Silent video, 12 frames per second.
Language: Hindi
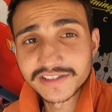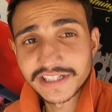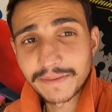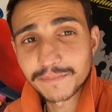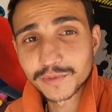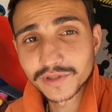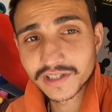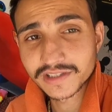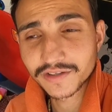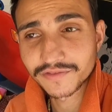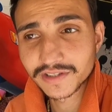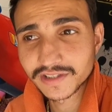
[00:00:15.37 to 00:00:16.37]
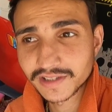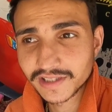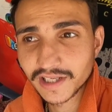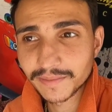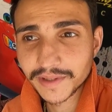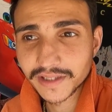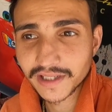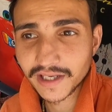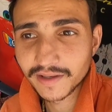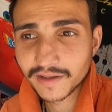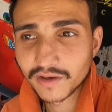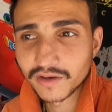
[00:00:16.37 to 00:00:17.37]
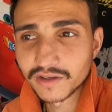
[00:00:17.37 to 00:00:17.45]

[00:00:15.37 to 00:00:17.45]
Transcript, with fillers: जयपुर का सफ़र किया हमने तय